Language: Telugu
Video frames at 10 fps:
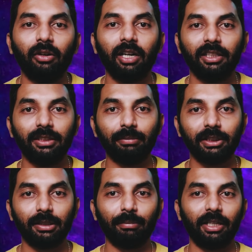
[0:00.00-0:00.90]
ఉంటానని
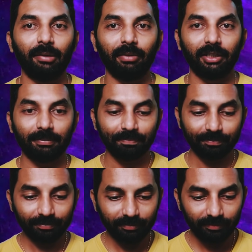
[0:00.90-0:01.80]
చెప్పేసి చెప్పాడనమాట
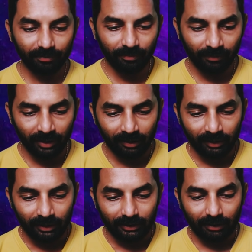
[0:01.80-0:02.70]

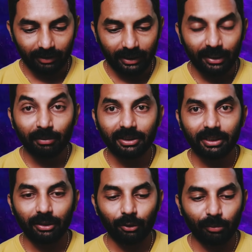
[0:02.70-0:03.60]
తర్వాత
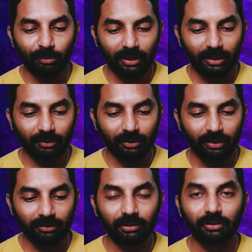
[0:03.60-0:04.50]
యానిమాస్టర్ అండ్ లోబో
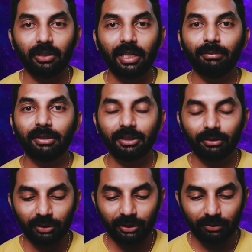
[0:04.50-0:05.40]
మాట్లాడుకుంటారు సో యానిమాస్టర్
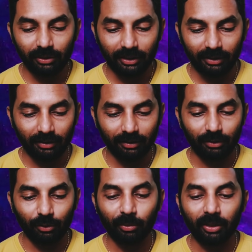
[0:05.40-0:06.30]
గురించి కూడా
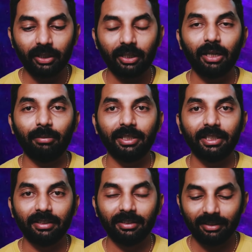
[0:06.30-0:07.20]
లోబో అన్నాడు కాబట్టి
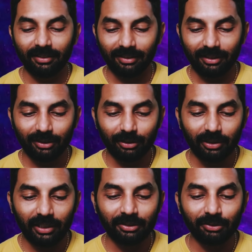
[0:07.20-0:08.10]
అందరితో
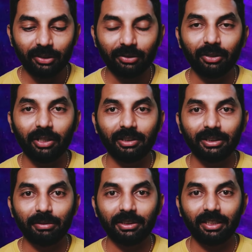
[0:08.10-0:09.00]
కలిసి ఉన్నట్టు ఉంటావు అని
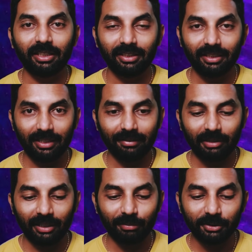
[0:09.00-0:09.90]
చెప్పేసి అనగానే యానిమా
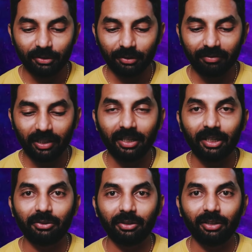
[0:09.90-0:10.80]
యానిమాస్టర్ కూడా ఫీల్
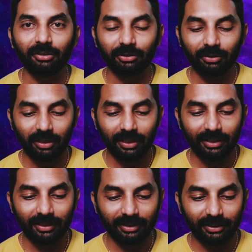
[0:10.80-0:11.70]
అన్నట్టున్నారు సో అక్కడ
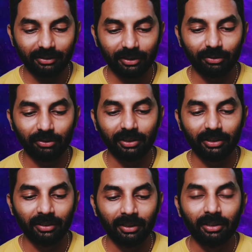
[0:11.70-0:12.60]
డిస్కషన్ జరుగుతుంది
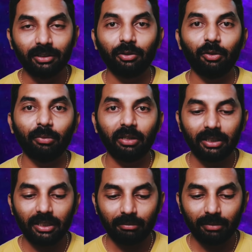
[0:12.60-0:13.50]
సో లోబో
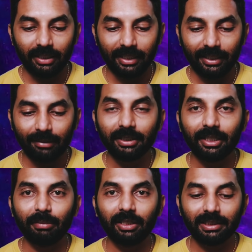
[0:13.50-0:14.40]
అంటాడనమాట ఐ కేమ్
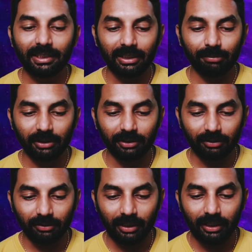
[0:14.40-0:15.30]
హియర్ బికాస్ ఐ రెస్పెక్ట్ యూ
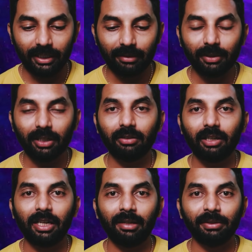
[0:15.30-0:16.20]
ఆ టైం నాకు
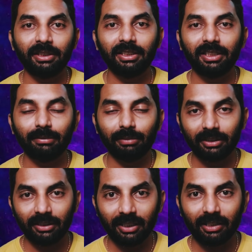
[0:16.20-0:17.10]
అలా అనిపించింది అని చెప్పేసి
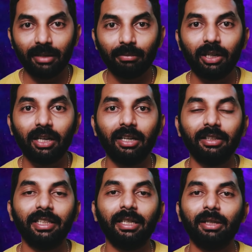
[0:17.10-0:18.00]
అంటే ఆ టైంలో అలా
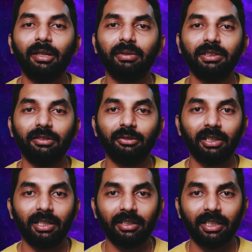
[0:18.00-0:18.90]
దయ్యమని అనిపిస్తే నువ్వు
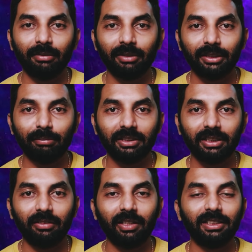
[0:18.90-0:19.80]
దయ్యమని
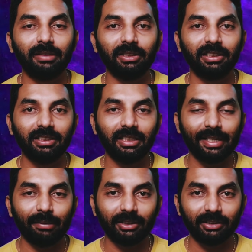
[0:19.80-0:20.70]
చెప్పేస్తావా అని చెప్పేసి
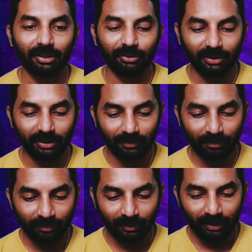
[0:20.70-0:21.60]
యానిమాస్టర్ అడుగుతారు
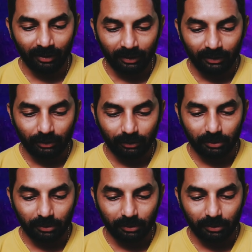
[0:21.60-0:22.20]
సో